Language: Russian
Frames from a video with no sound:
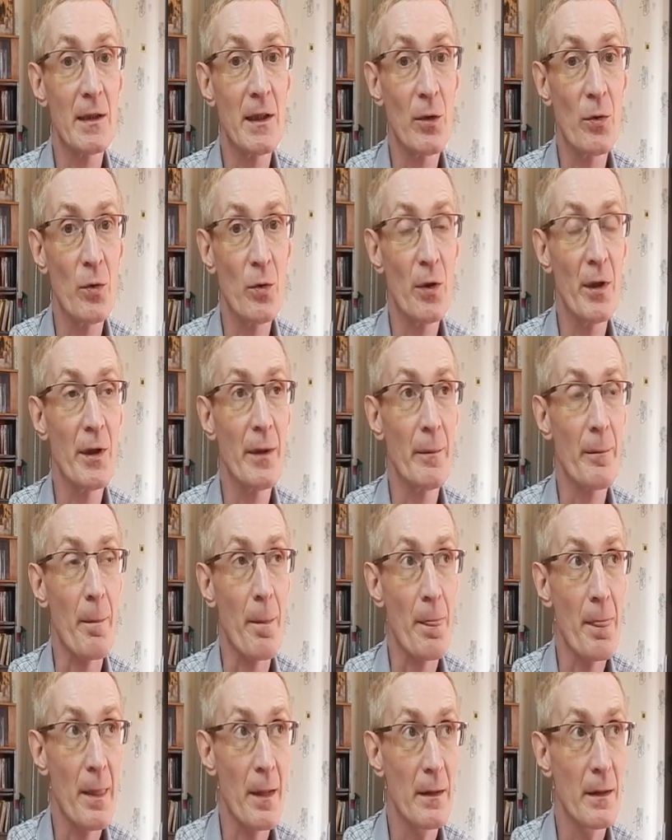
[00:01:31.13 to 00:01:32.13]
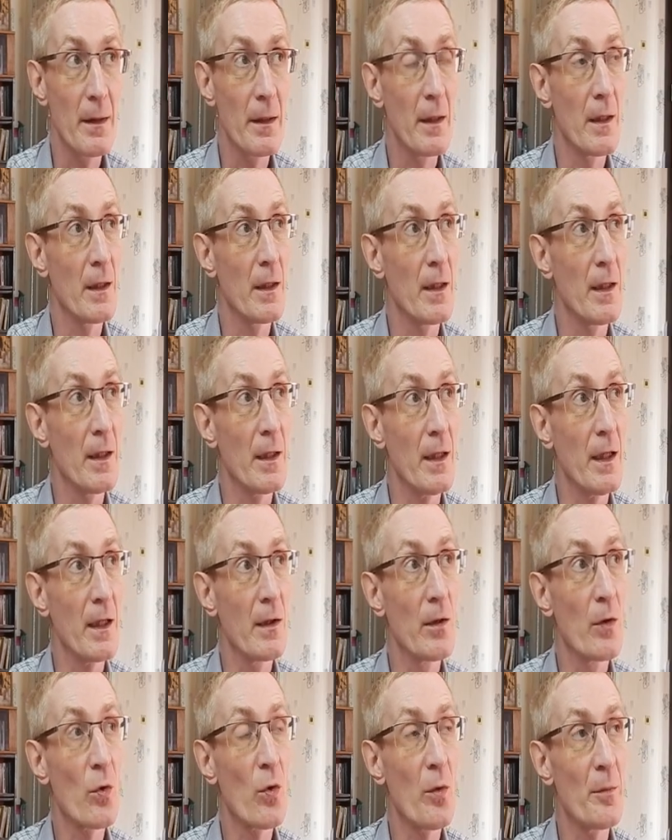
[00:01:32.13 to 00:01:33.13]
такое
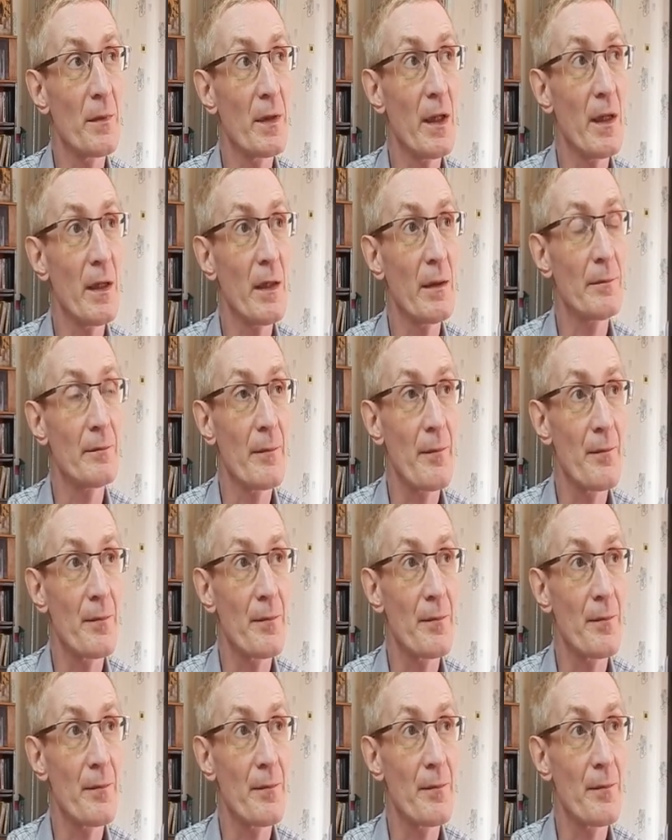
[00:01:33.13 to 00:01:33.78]
огромное